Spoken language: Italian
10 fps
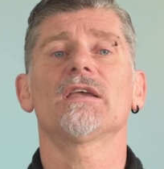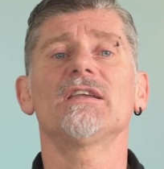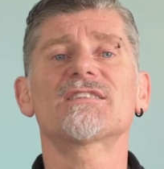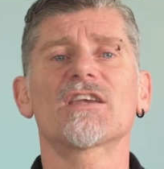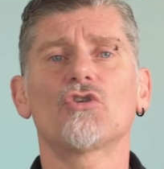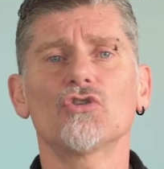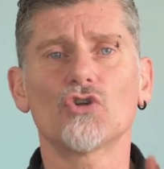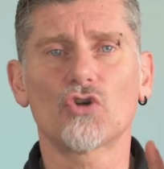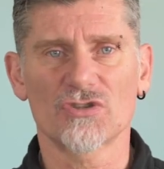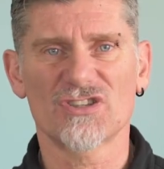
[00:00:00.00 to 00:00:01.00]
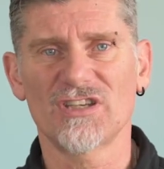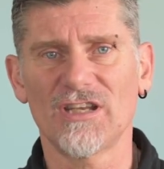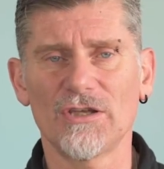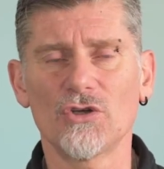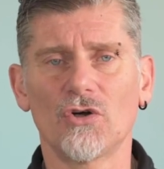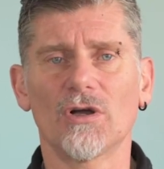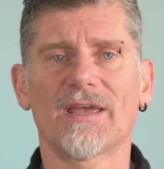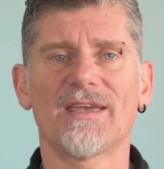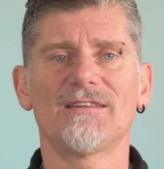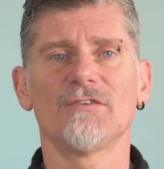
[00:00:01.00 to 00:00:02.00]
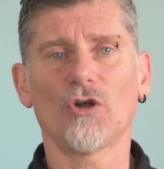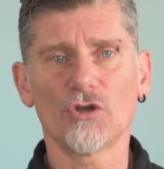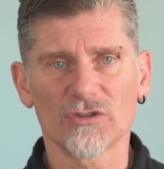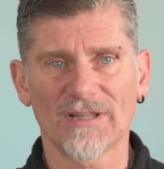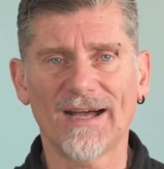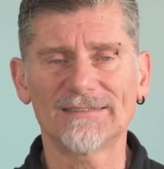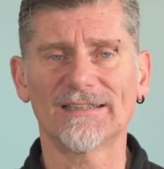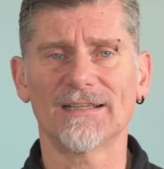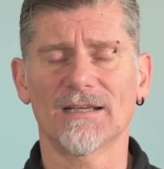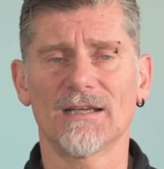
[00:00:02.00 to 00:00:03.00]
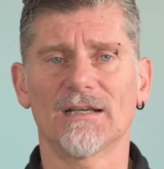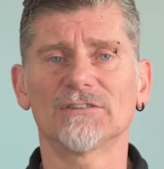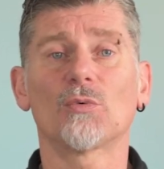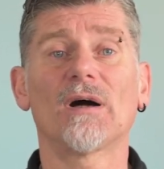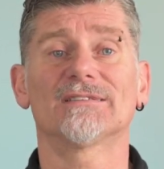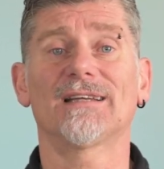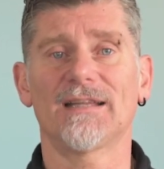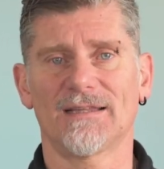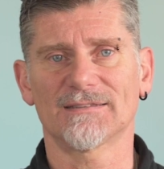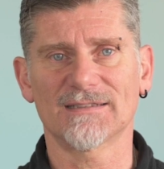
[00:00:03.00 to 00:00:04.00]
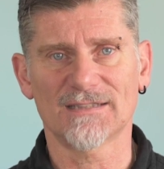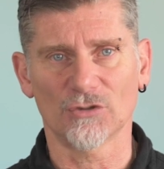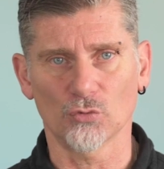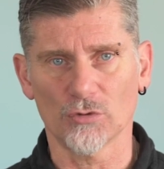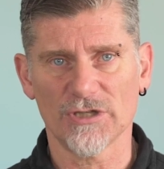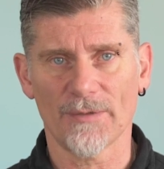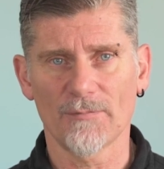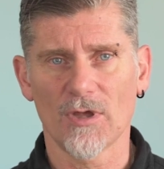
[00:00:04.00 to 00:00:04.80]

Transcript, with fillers: Il secondo consiglio che ti voglio dare riguarda le attrezzature.